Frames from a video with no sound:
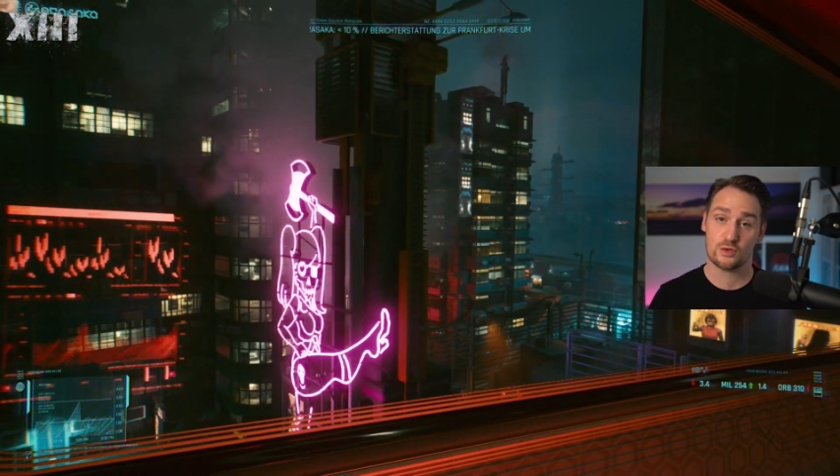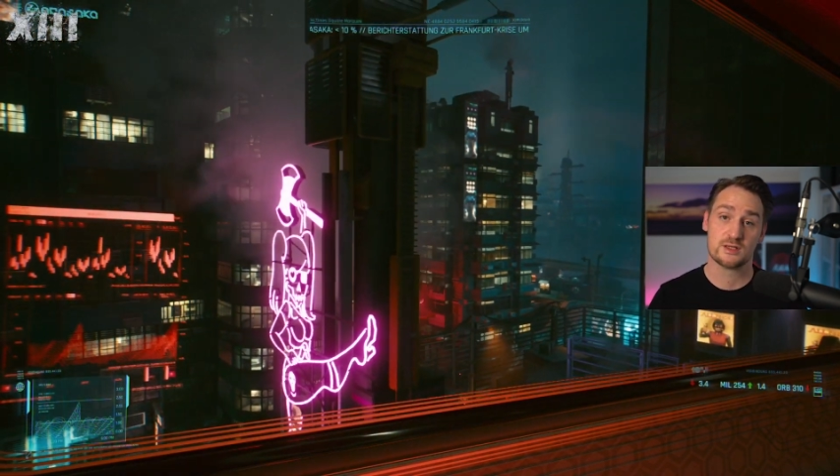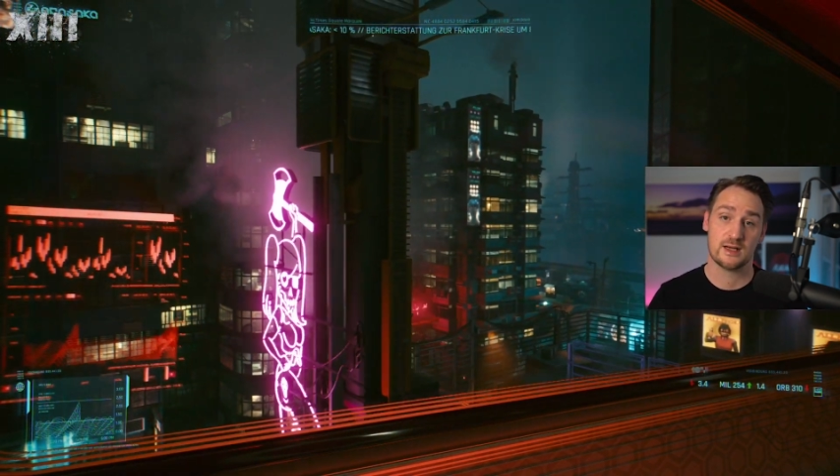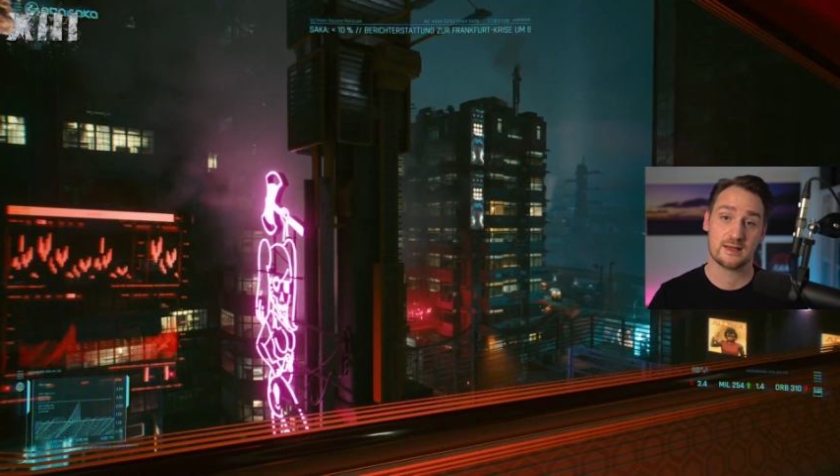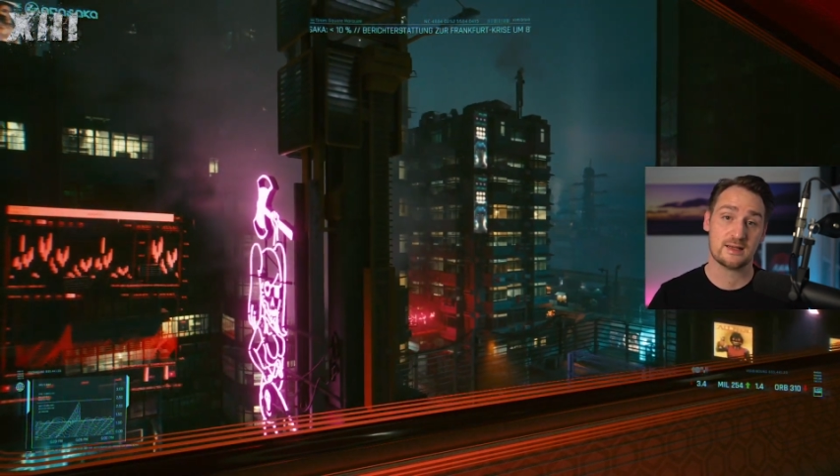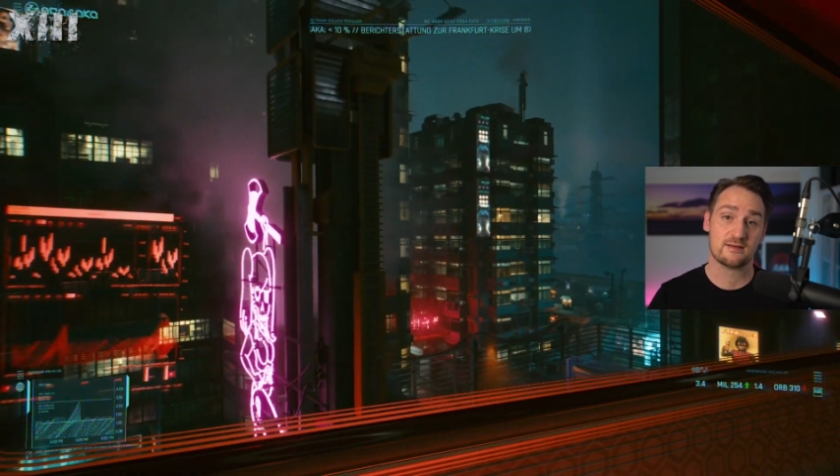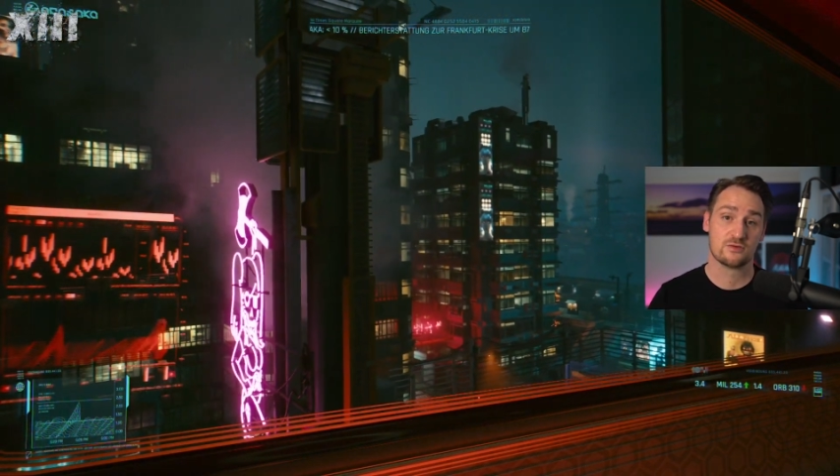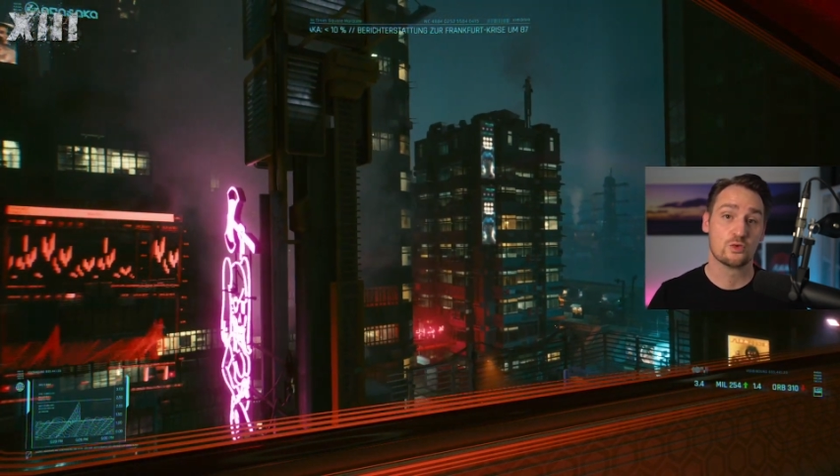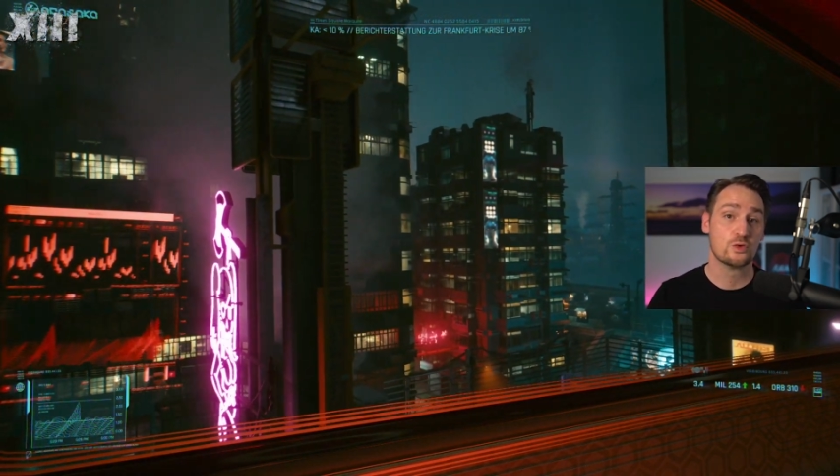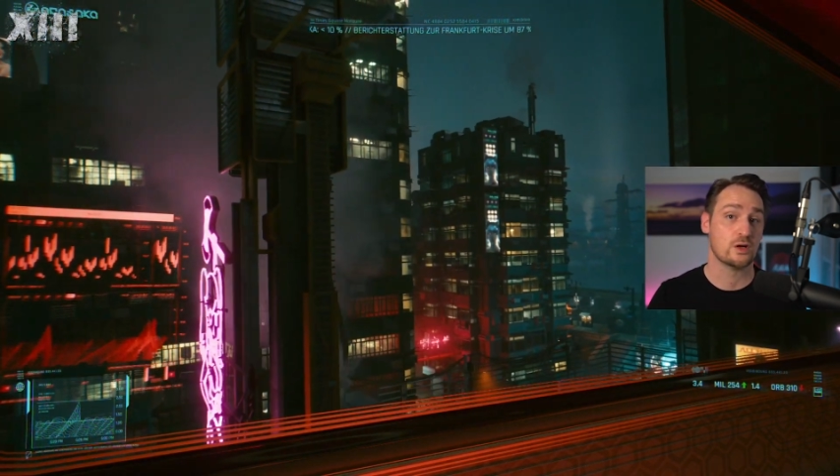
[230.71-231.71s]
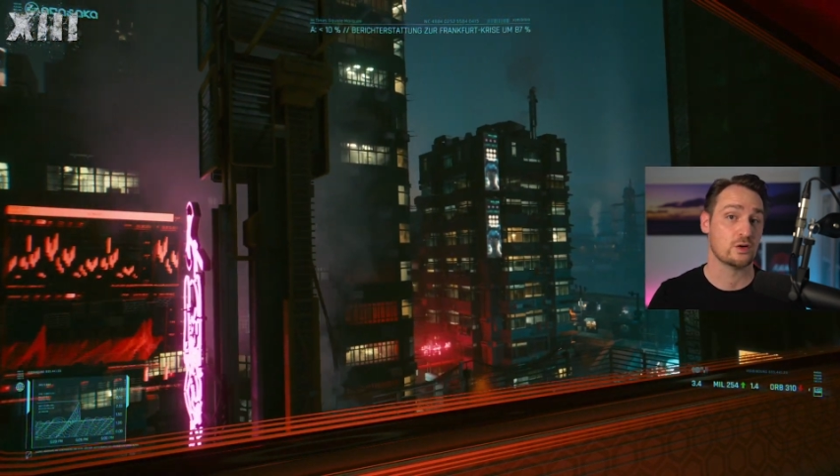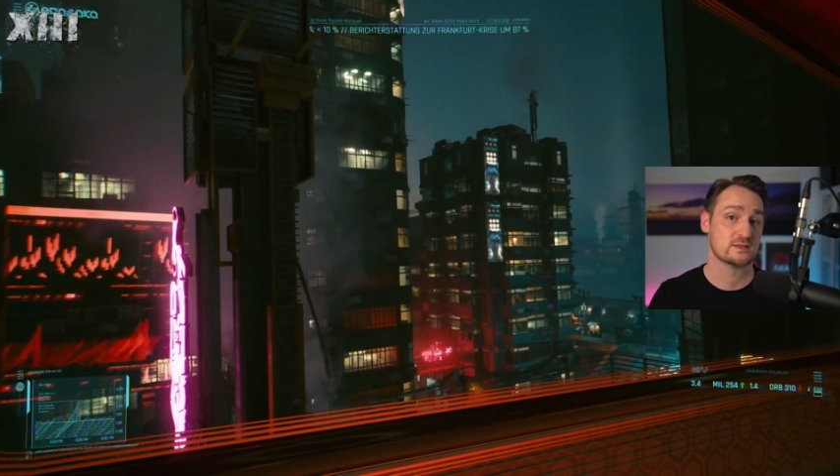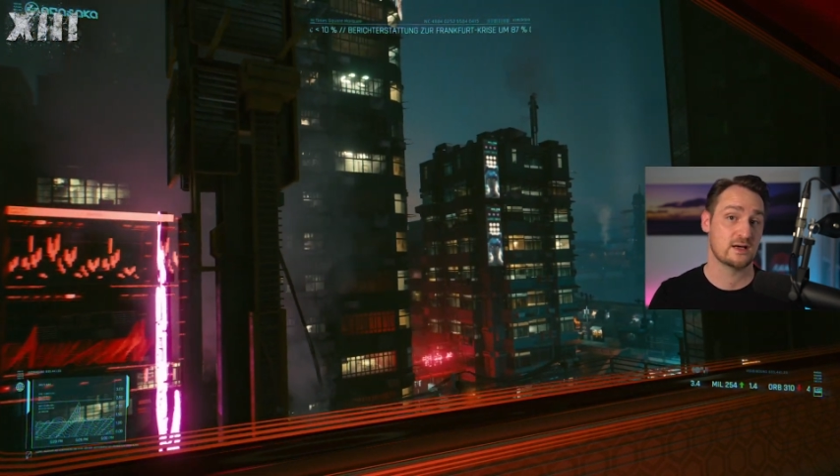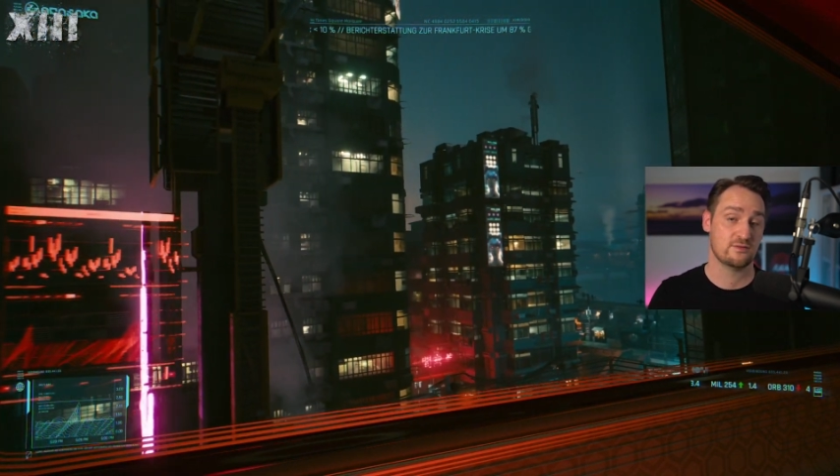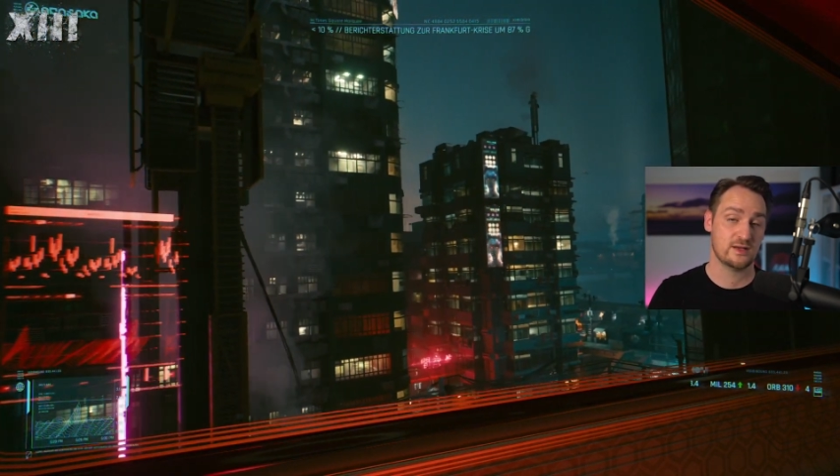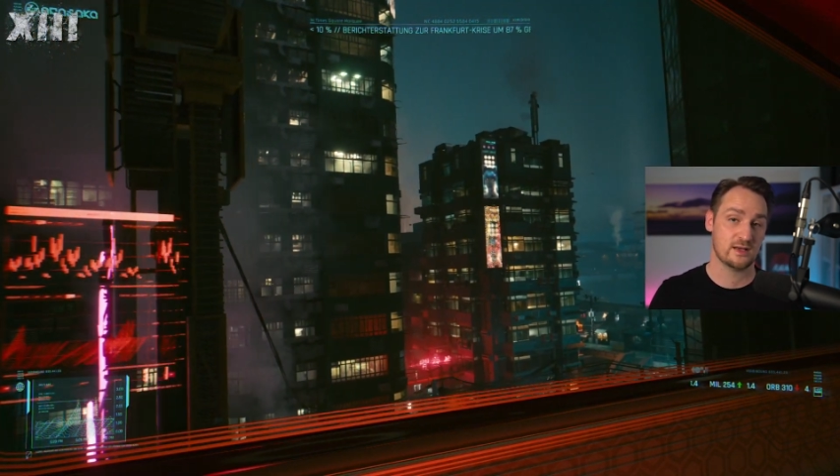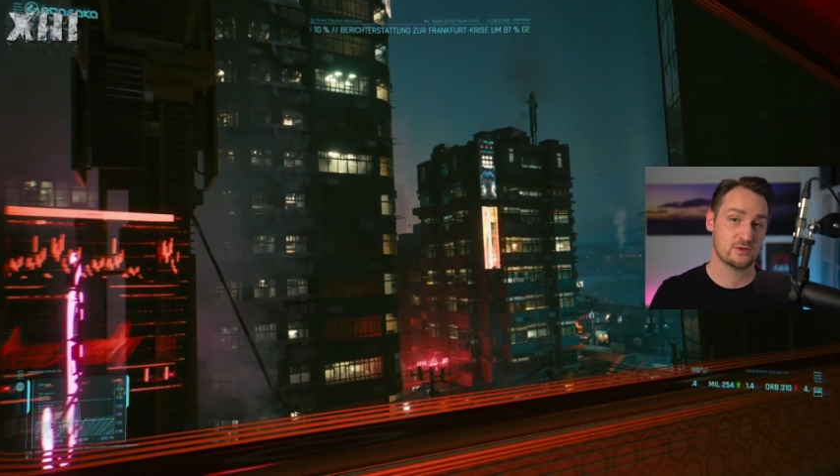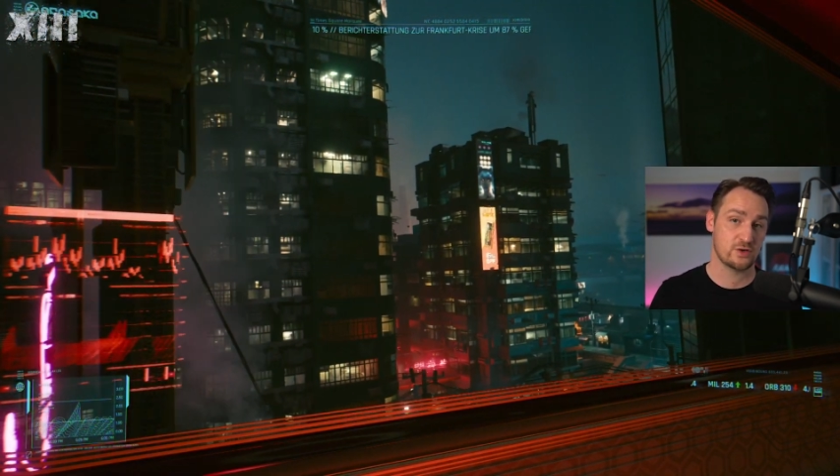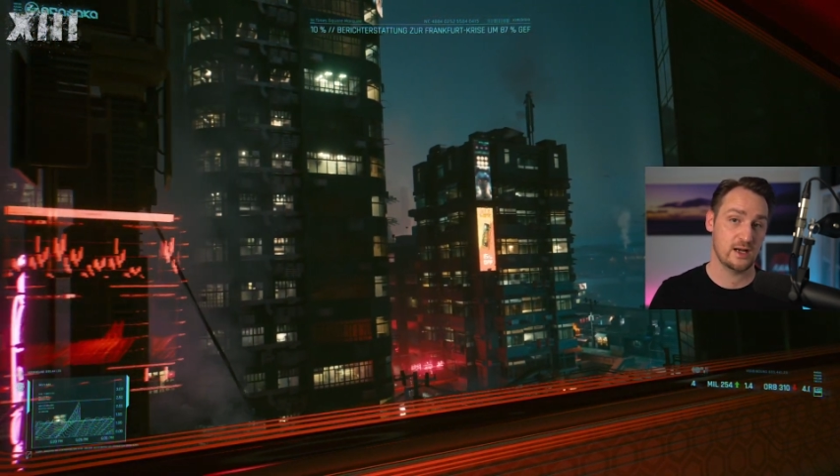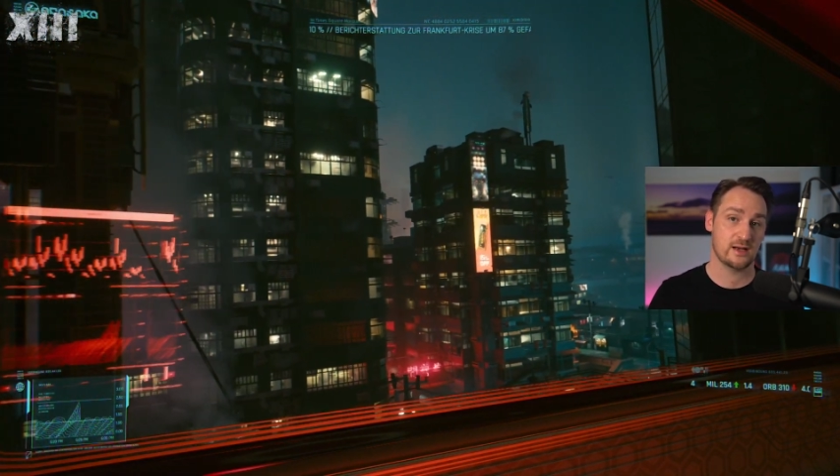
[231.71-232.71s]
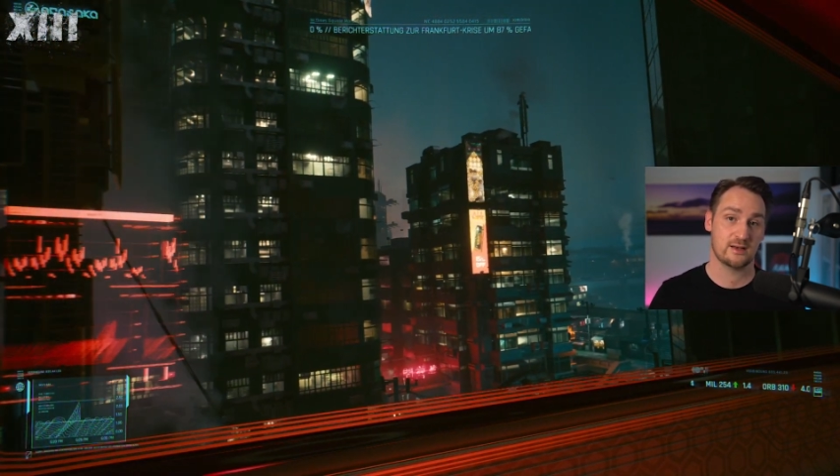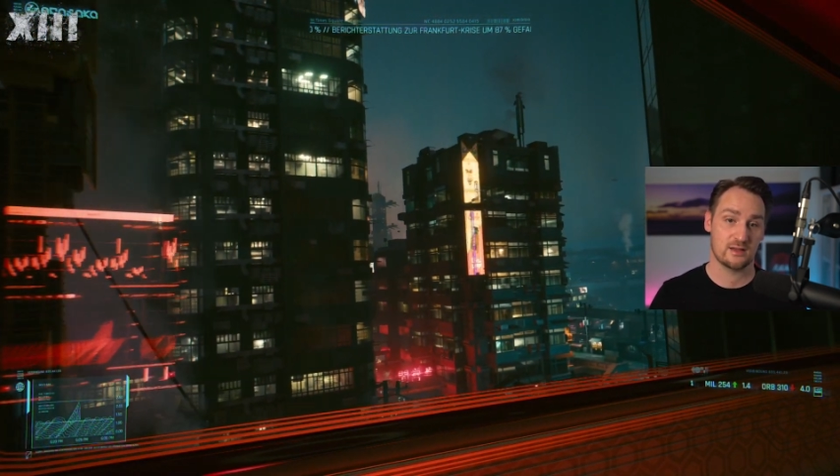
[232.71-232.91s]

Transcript: Ultra nicht so gut aussah wie in den Trailern.